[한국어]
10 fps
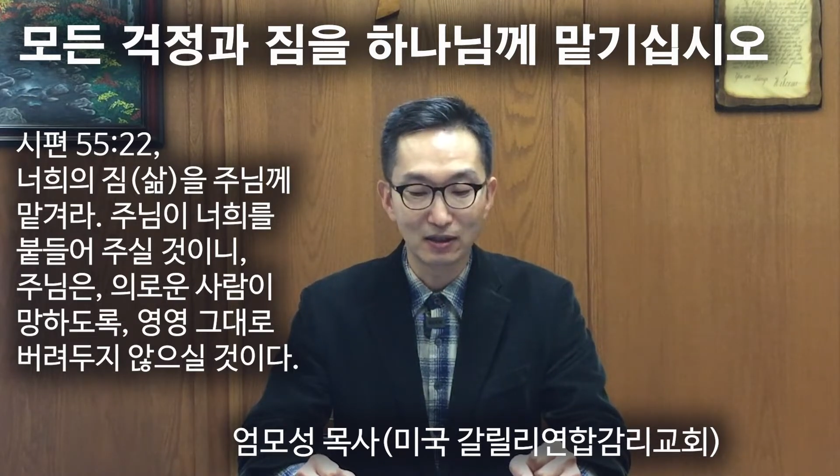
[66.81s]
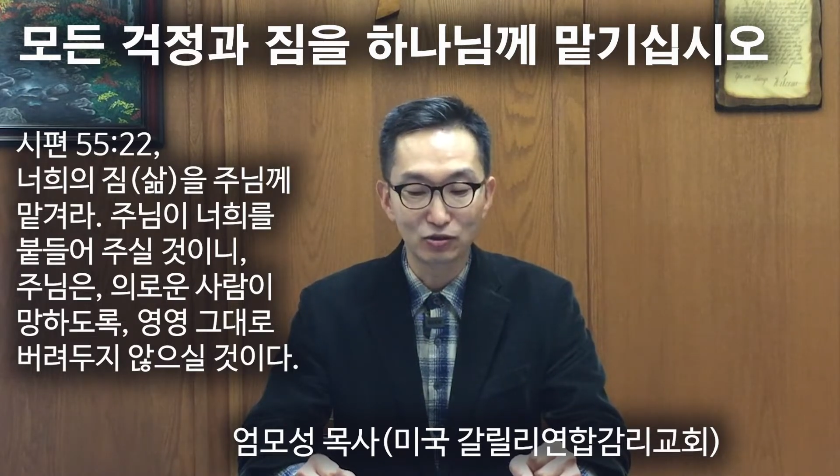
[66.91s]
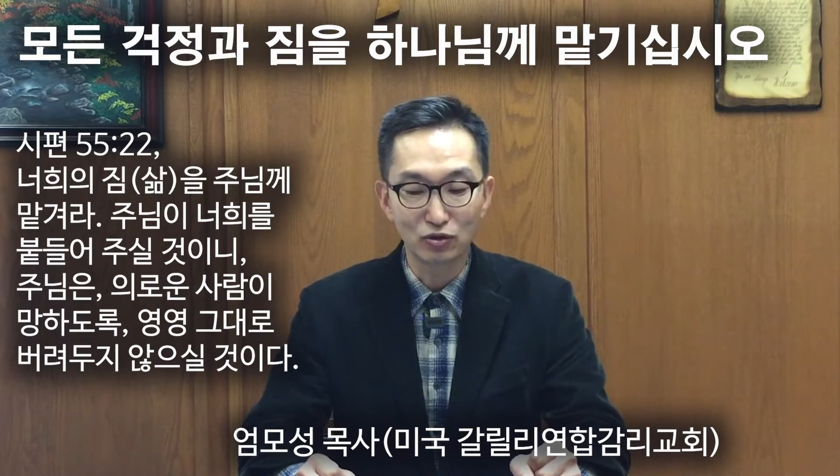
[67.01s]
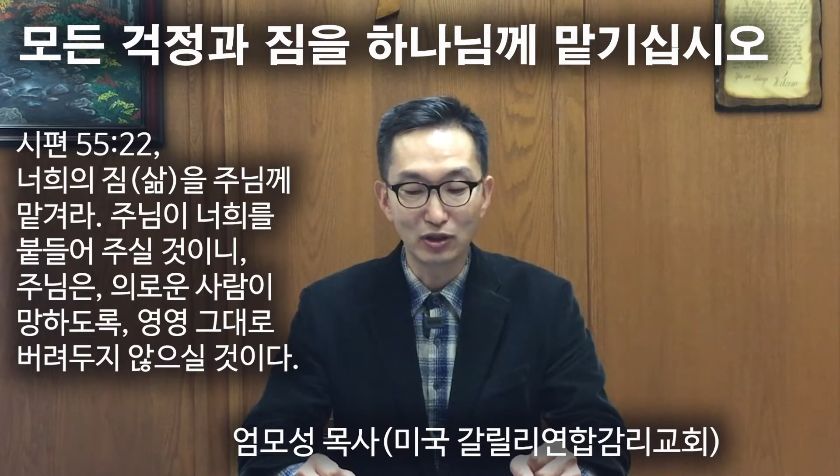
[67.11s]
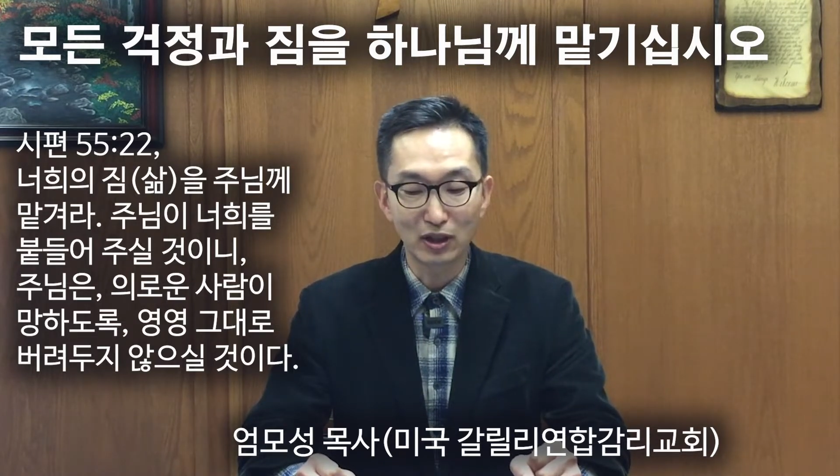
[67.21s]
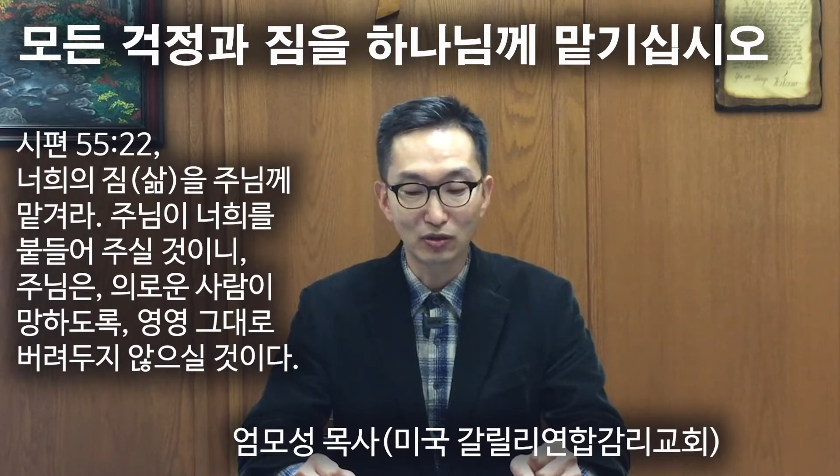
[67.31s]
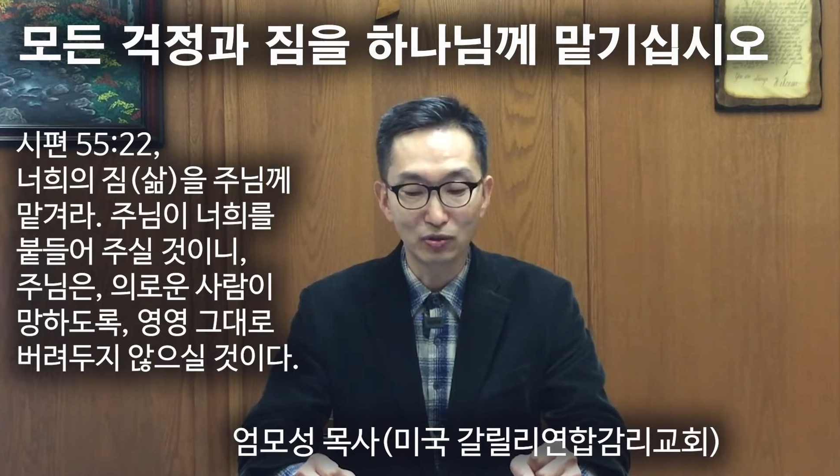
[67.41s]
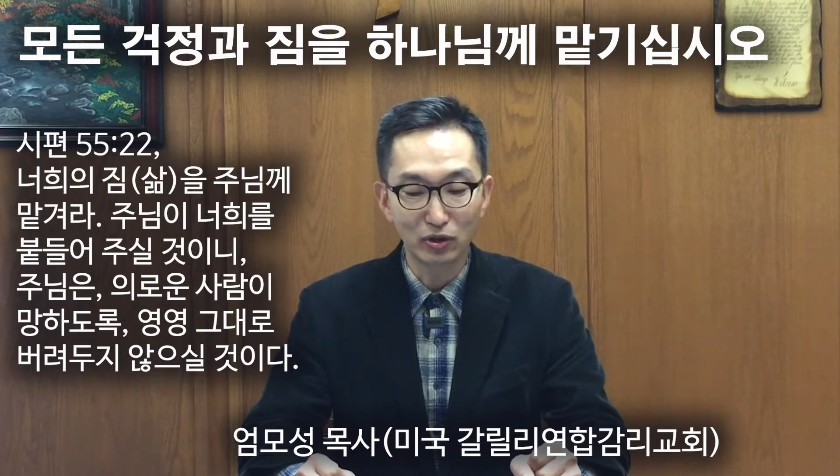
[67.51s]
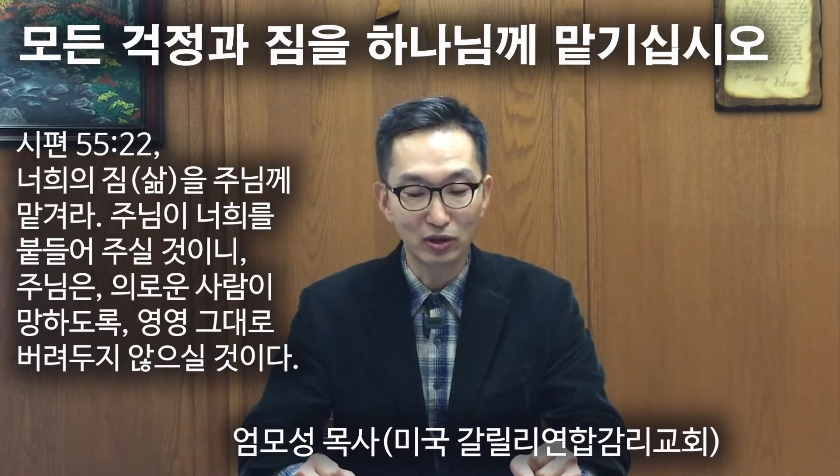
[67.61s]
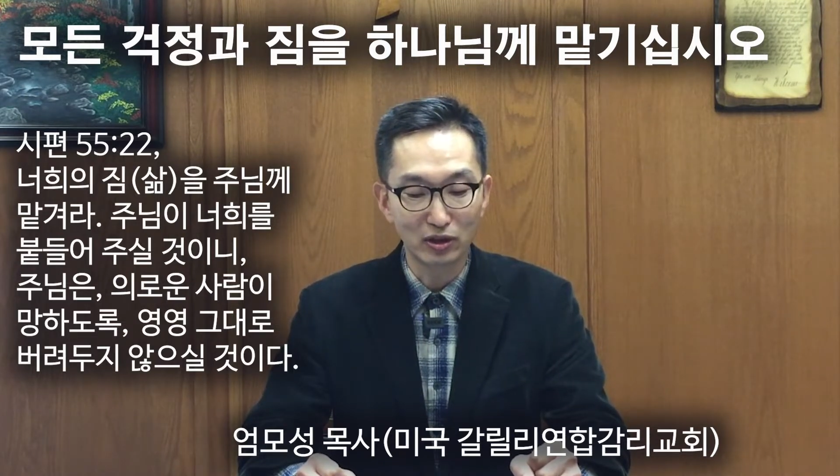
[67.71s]
주님께서
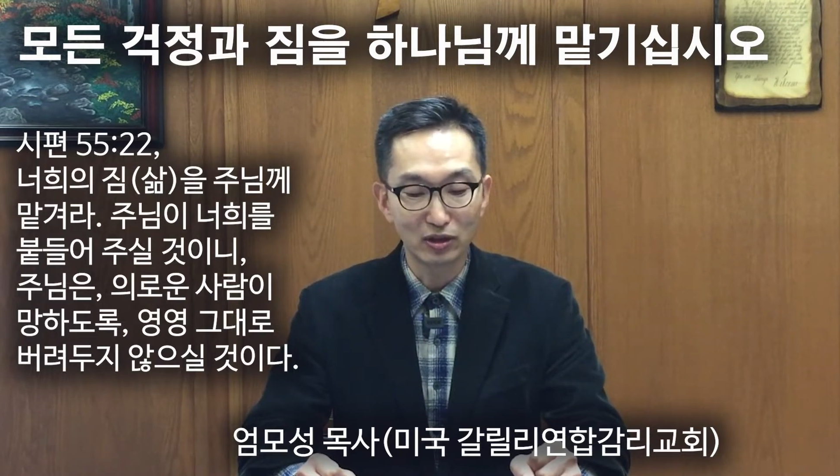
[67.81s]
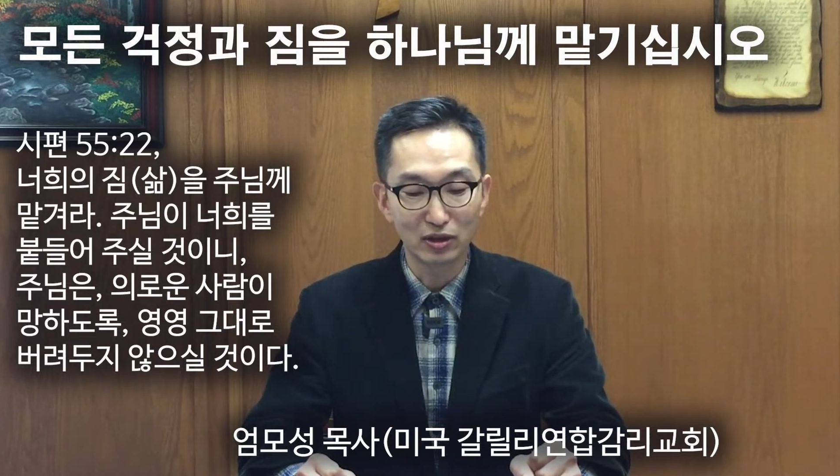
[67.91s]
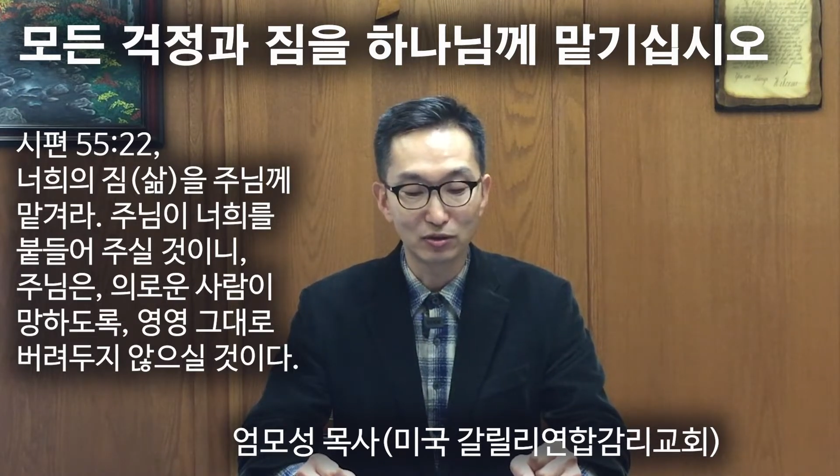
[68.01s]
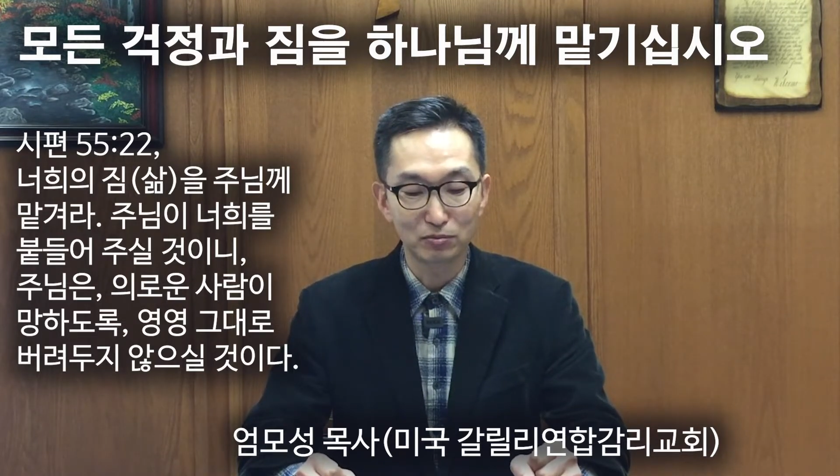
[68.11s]
우리를